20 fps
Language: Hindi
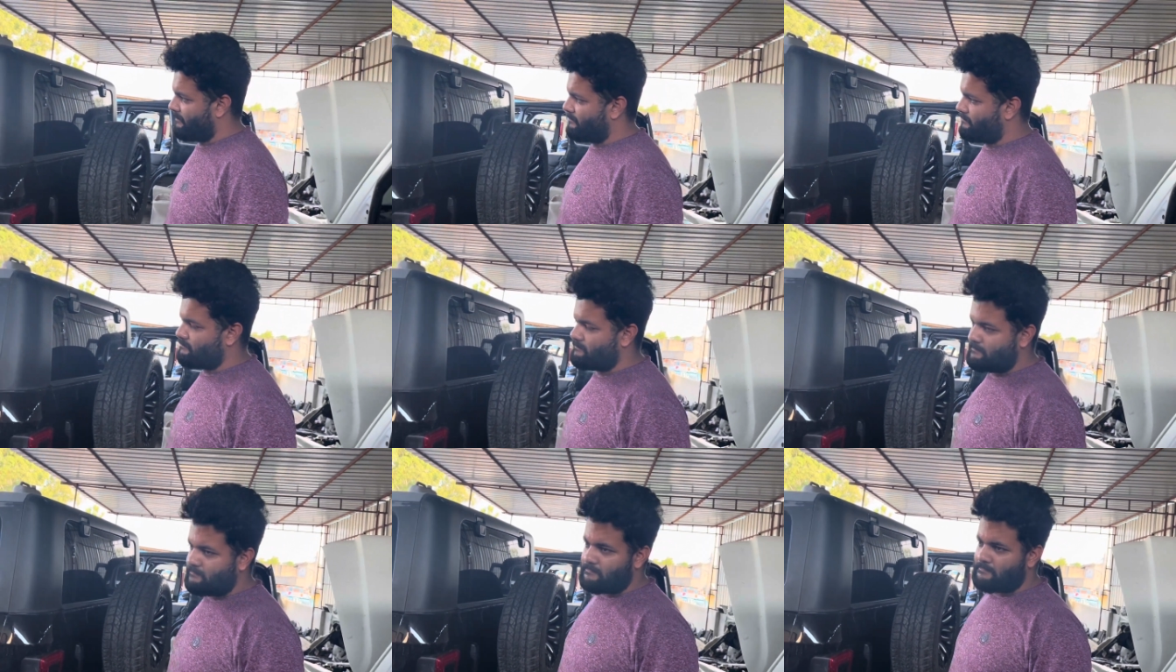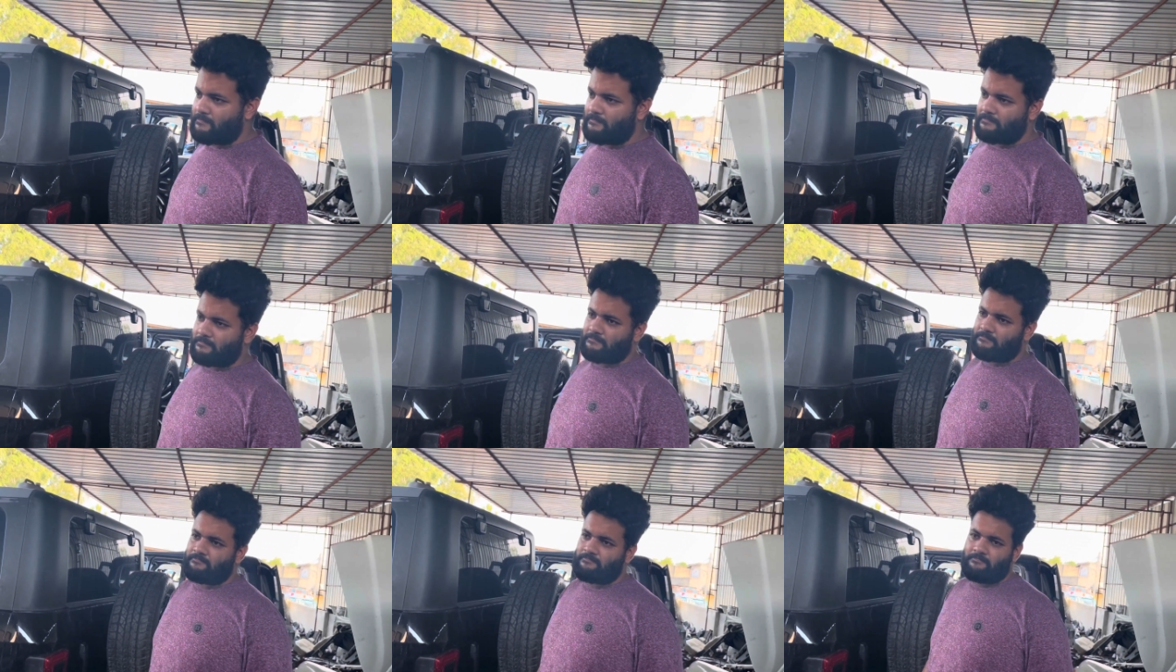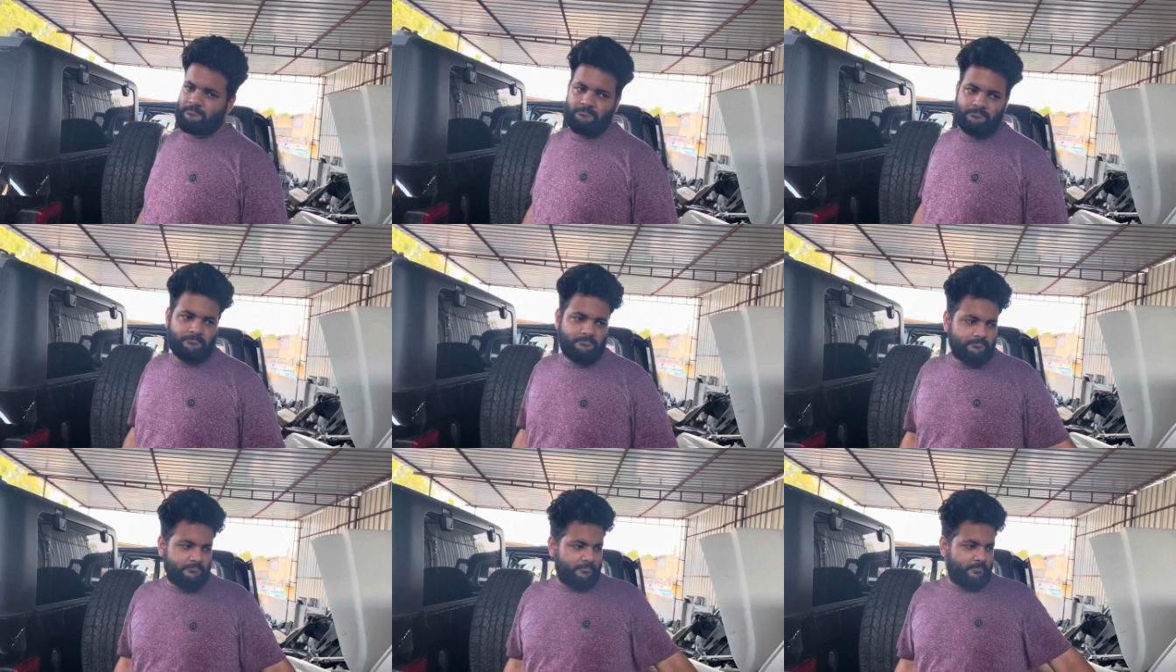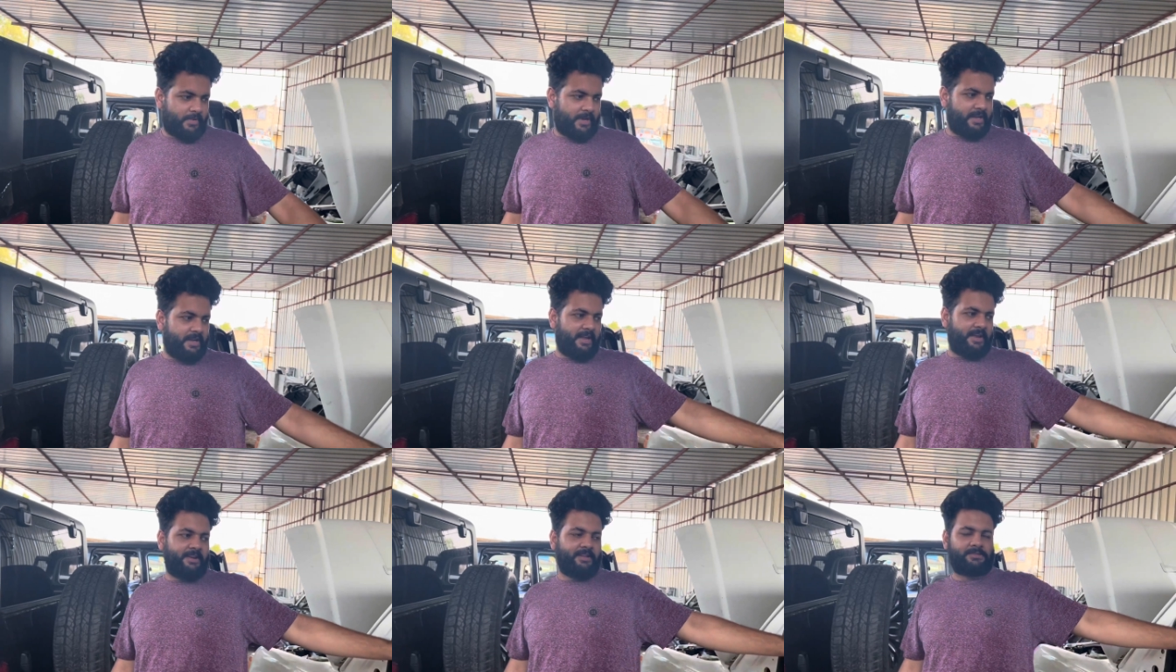होती है वो कैसी रहती है भाई
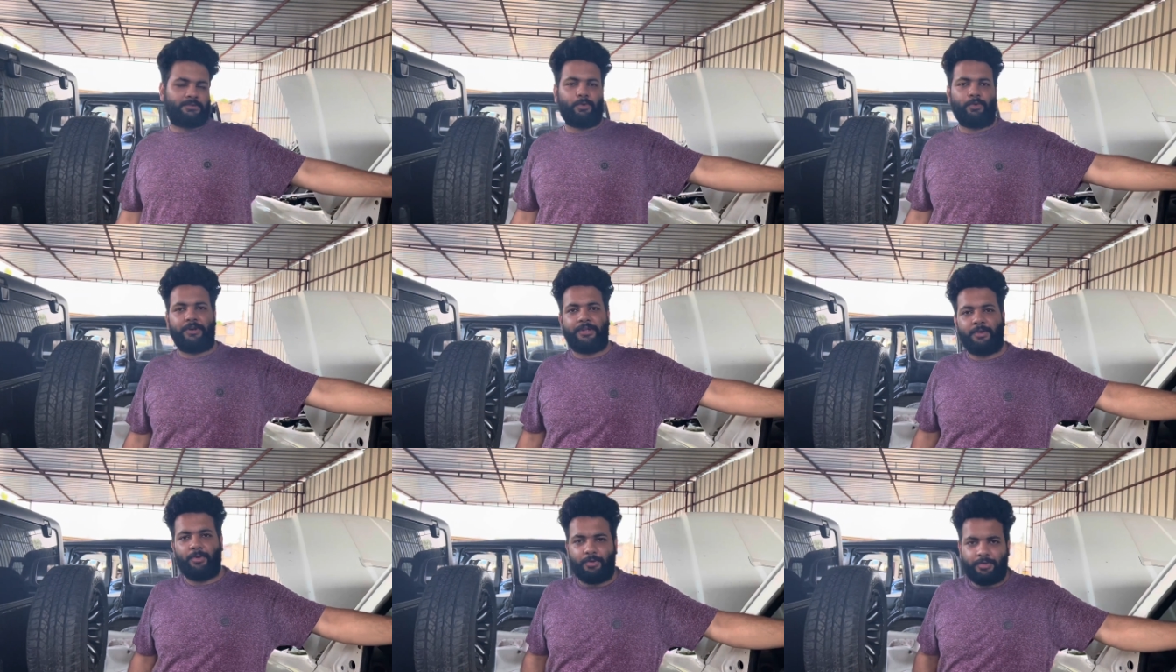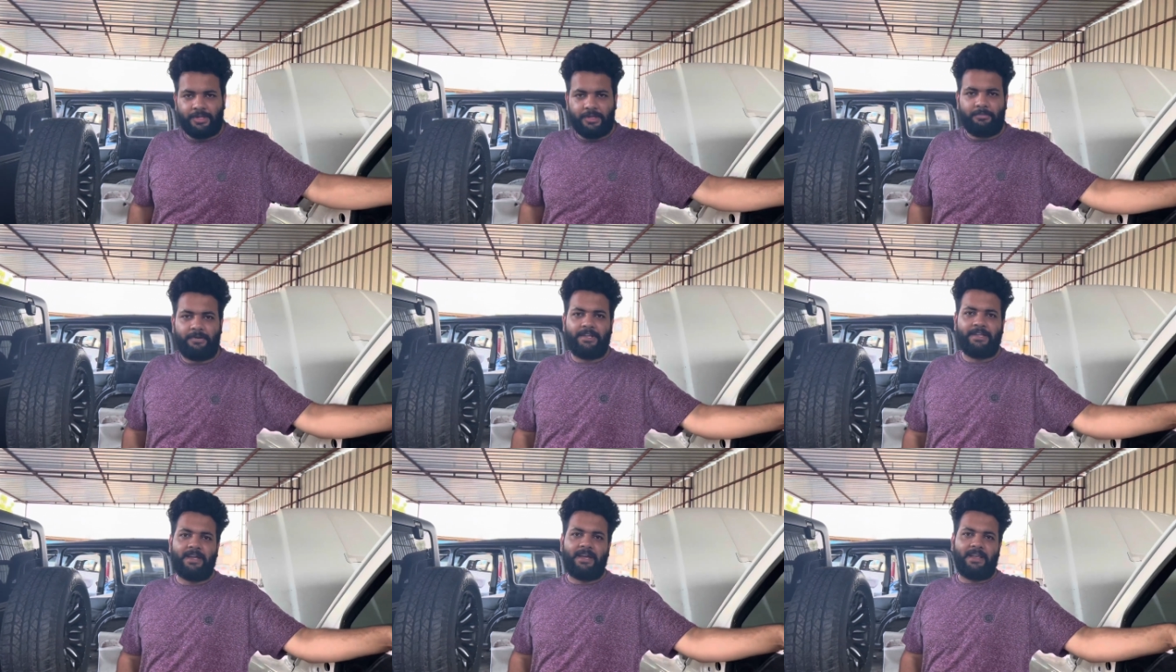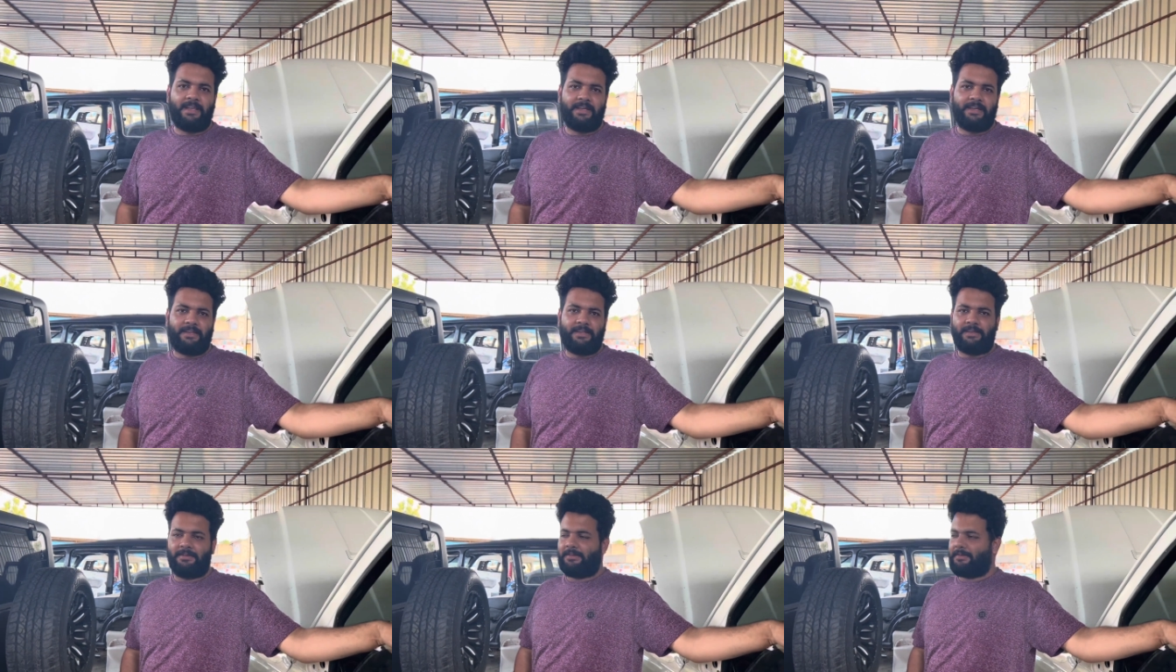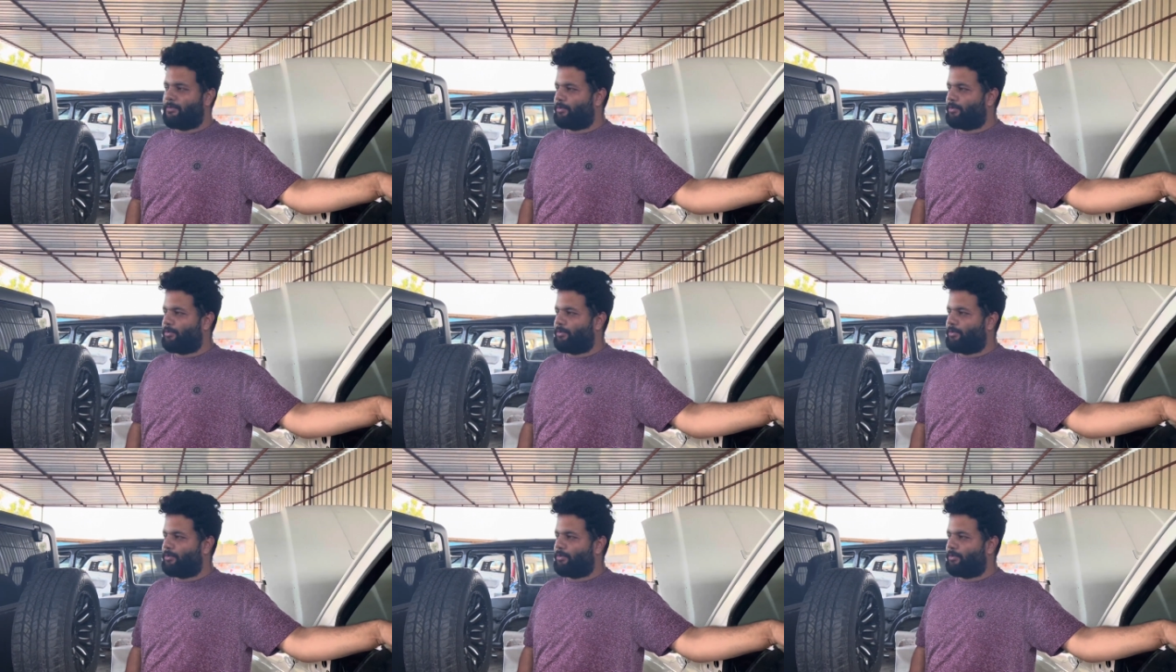लाइन कोटिंग होती बढ़िया है लेकिन